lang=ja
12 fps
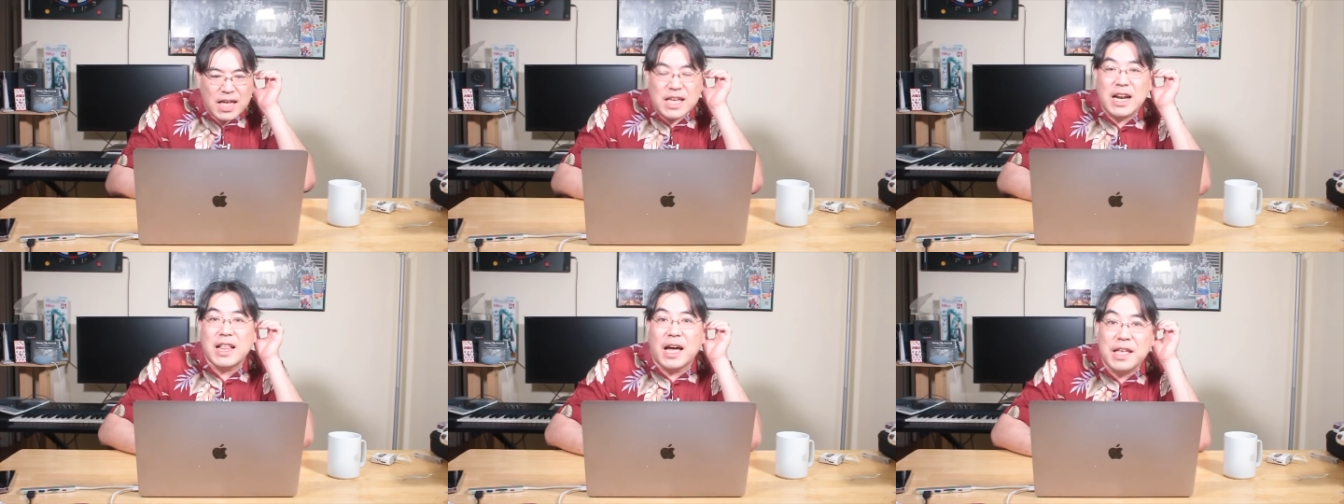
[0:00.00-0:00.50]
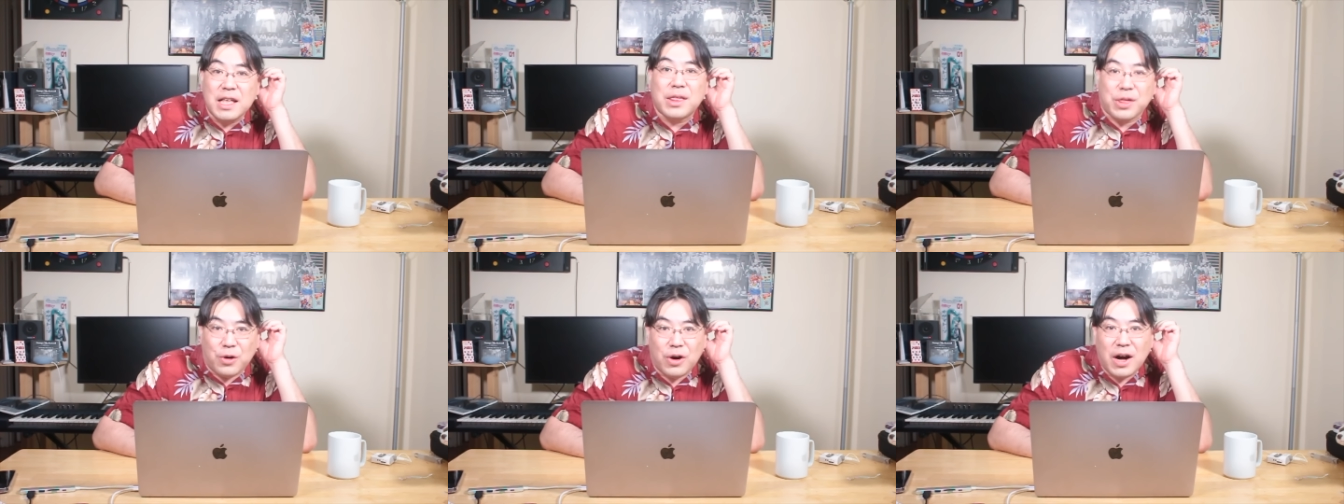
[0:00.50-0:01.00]
いらないんで
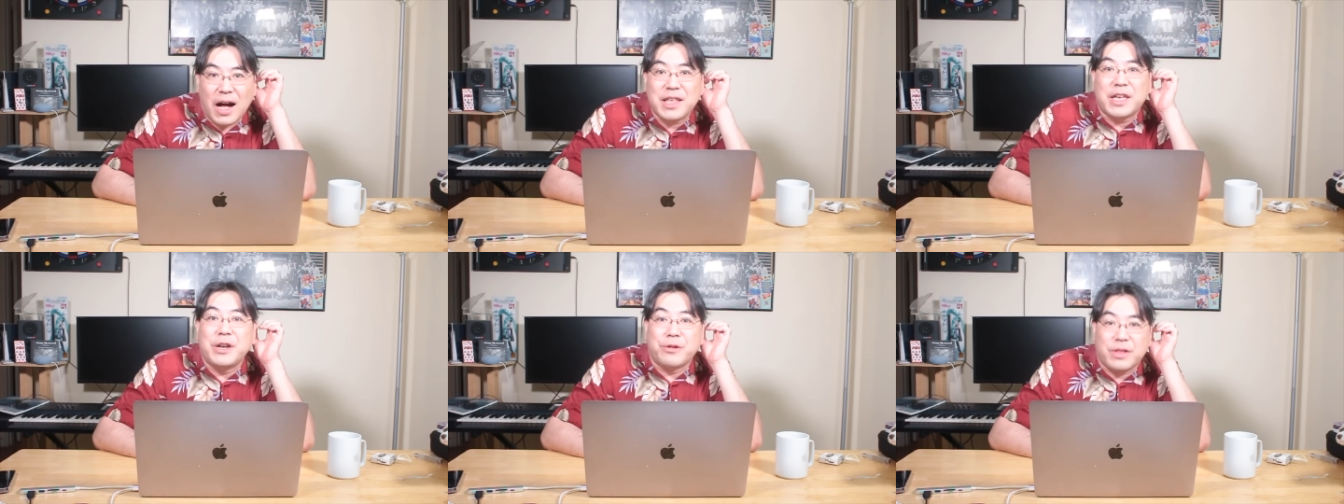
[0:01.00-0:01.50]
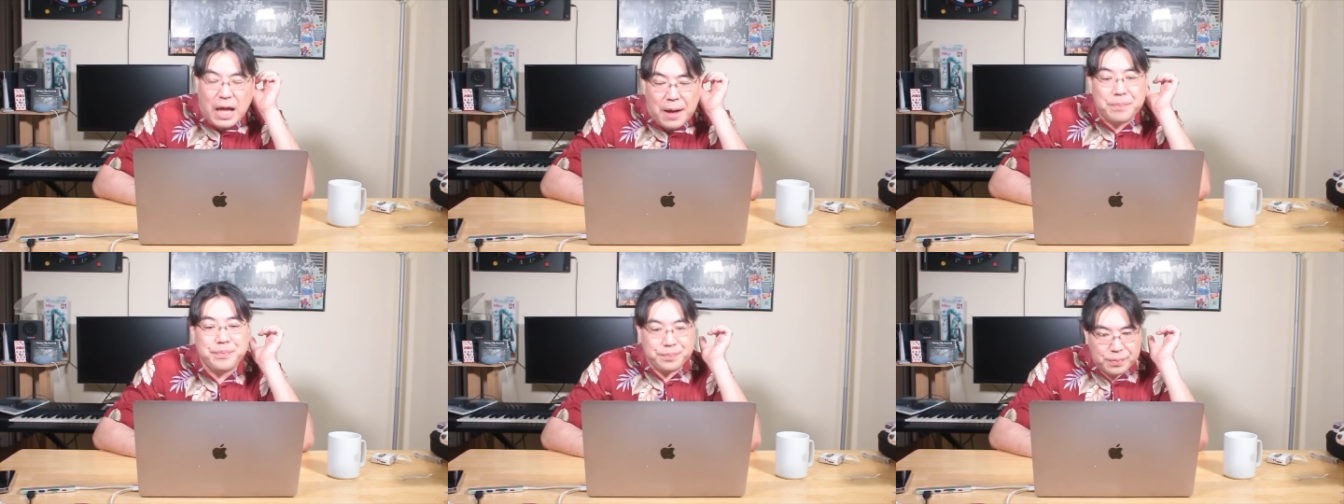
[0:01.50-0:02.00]
すよ。はっきり言って。